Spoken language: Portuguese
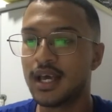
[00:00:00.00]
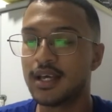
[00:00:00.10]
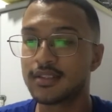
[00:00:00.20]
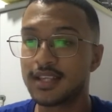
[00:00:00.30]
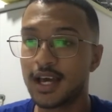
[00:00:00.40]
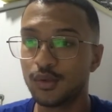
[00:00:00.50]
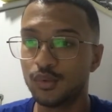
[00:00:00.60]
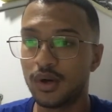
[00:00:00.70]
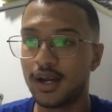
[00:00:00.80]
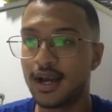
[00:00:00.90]
Se a
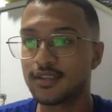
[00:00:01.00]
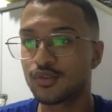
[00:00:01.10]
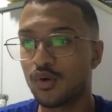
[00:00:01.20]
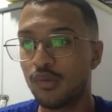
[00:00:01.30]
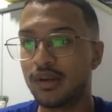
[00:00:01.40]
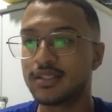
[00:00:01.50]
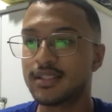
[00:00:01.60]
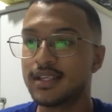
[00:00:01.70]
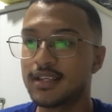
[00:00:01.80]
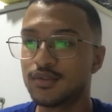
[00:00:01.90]
lua, as cobras
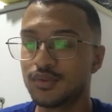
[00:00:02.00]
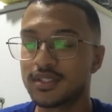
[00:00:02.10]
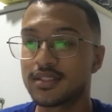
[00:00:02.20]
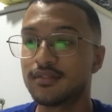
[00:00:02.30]
e as onças